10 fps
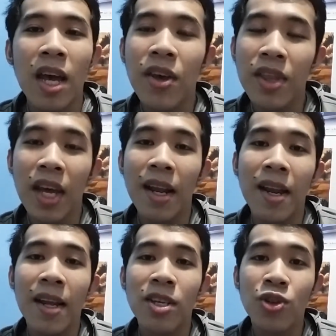ayun, dahil
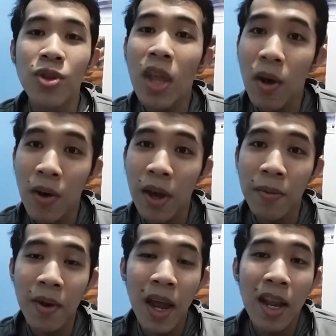nag-shoot ako
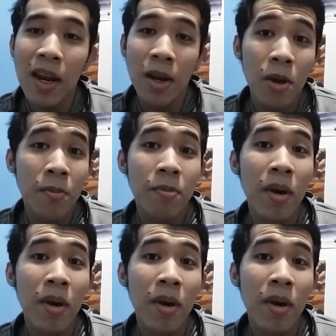and wala na rin yung